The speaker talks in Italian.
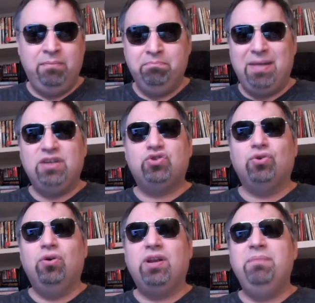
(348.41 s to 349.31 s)

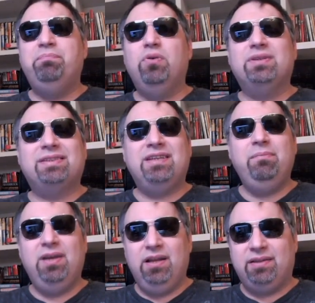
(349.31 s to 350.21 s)
maggiori
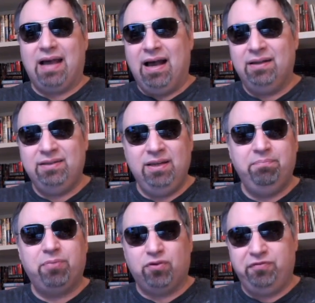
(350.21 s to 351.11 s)
possibilità di
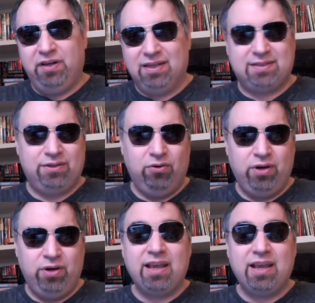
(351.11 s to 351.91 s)
profilazione,